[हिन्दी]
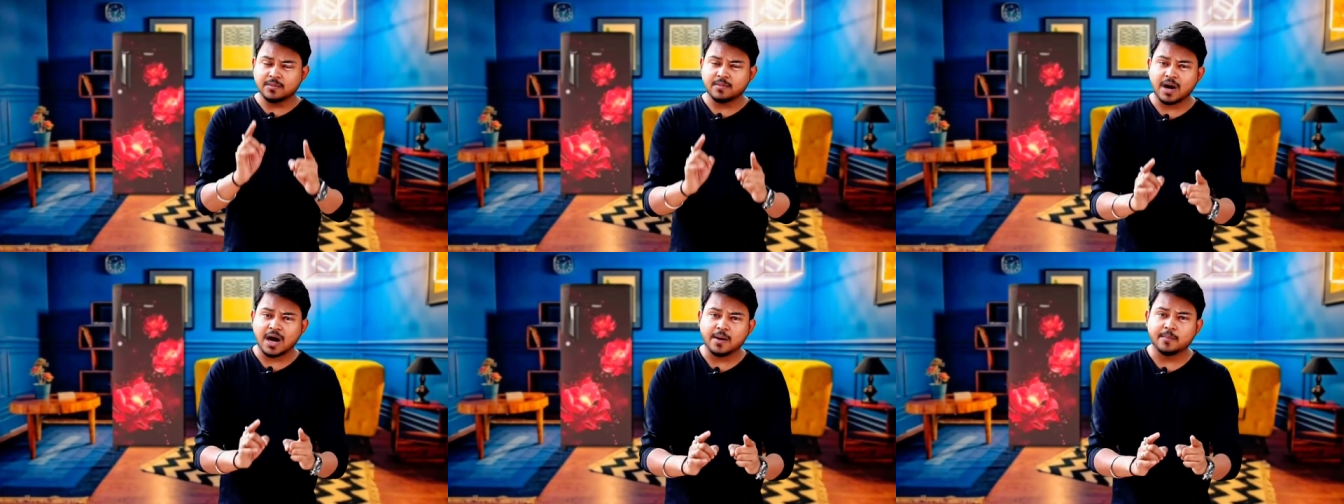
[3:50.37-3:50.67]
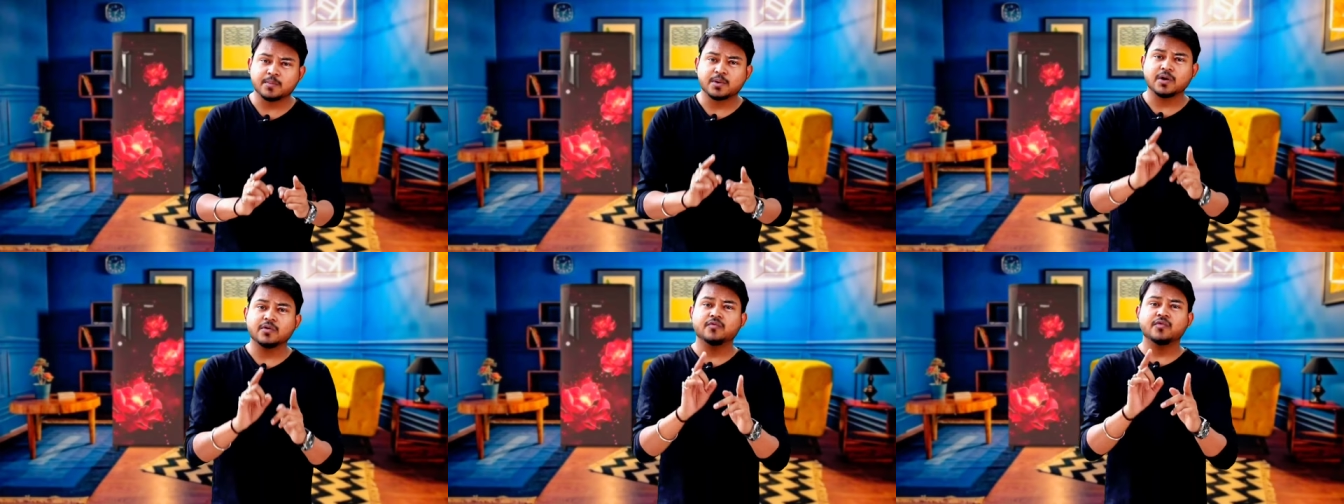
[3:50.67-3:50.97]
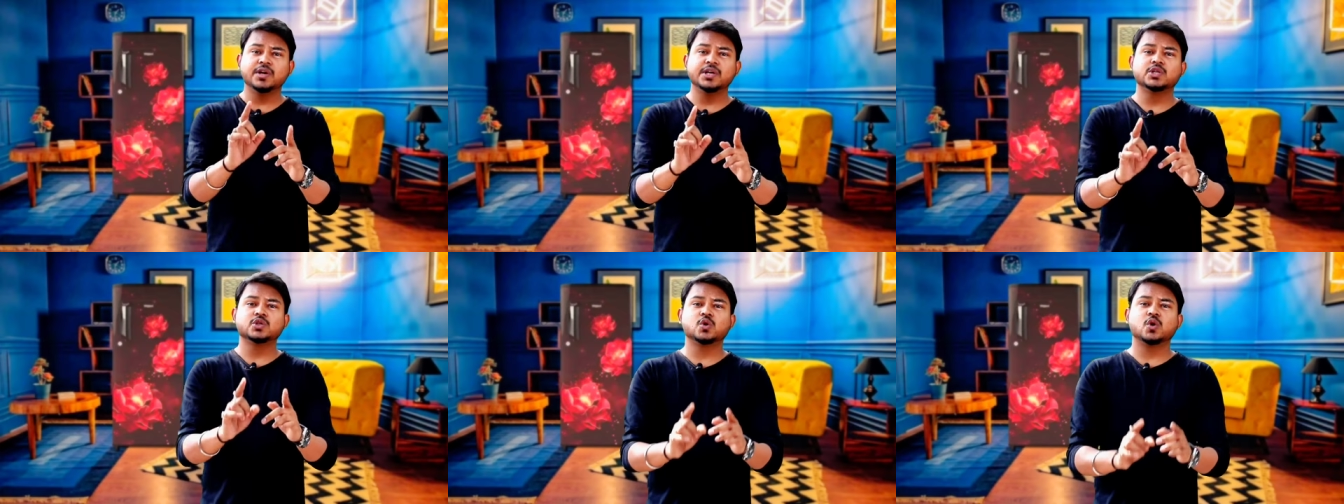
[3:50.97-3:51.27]
तब आपका
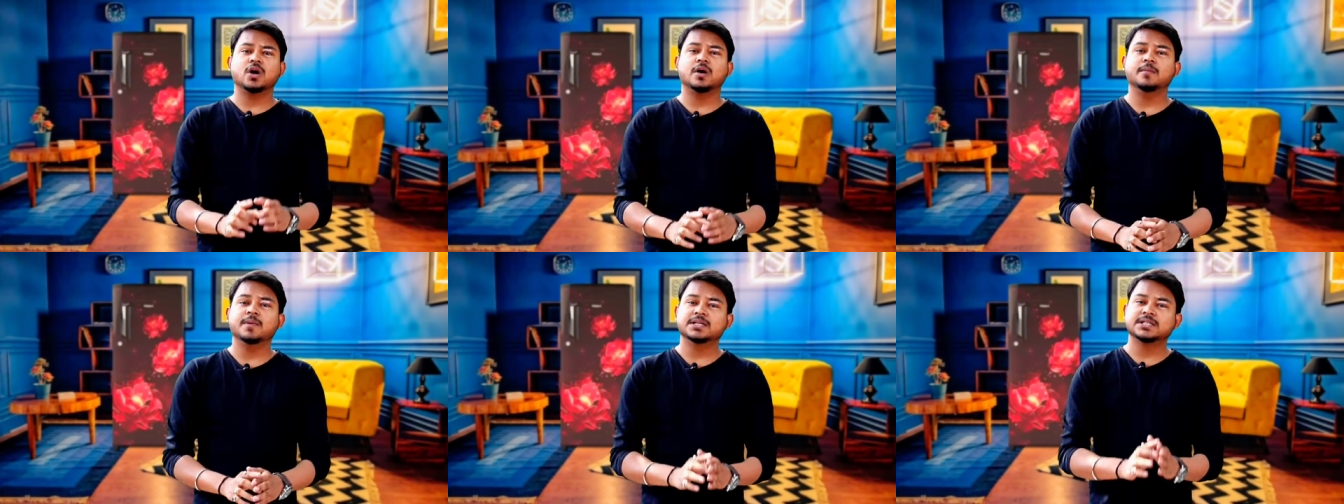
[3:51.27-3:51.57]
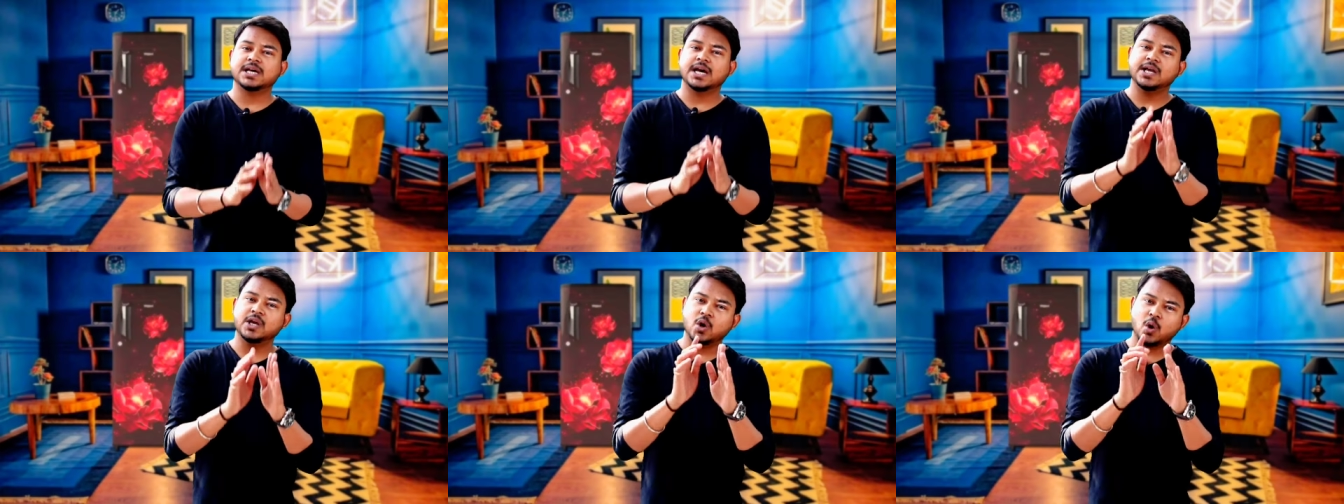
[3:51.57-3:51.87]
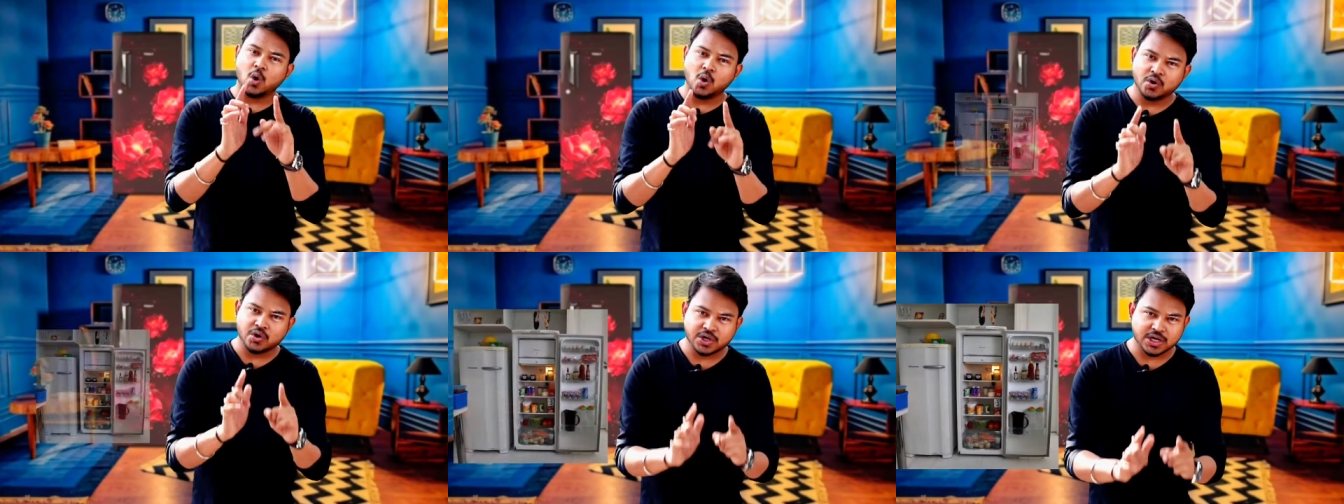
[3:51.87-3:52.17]
फ्रिज को हमेशा
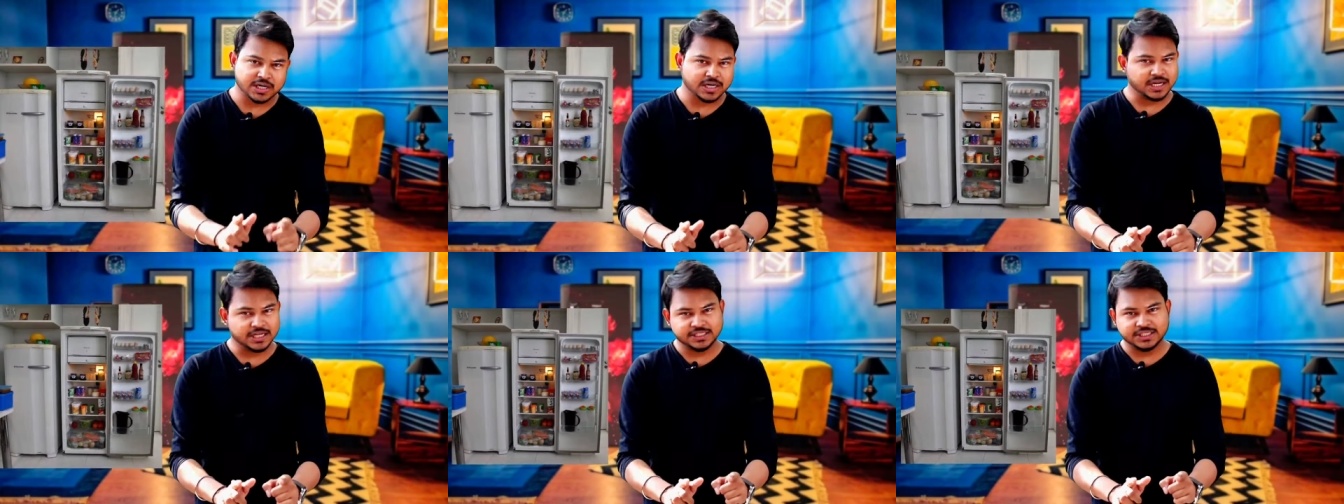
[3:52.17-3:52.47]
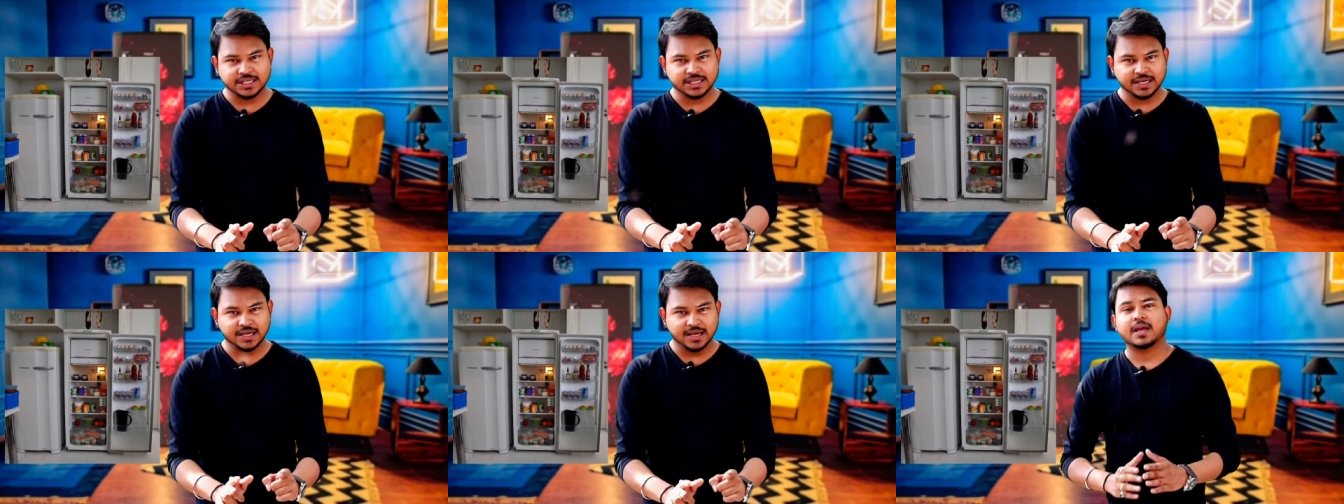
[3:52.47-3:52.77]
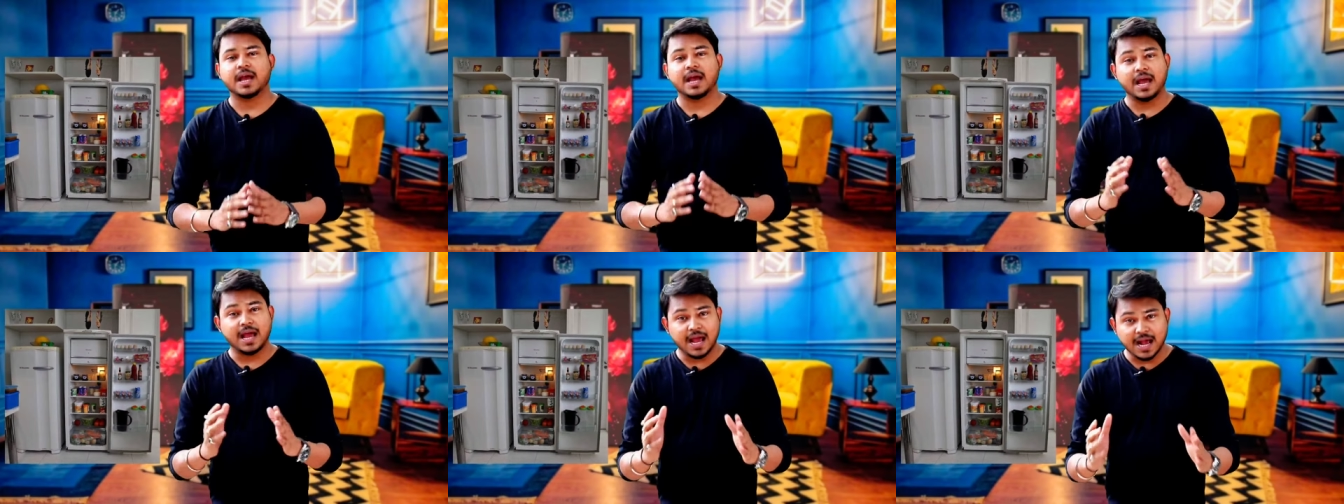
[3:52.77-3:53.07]
ही ऑन रखना चाहिए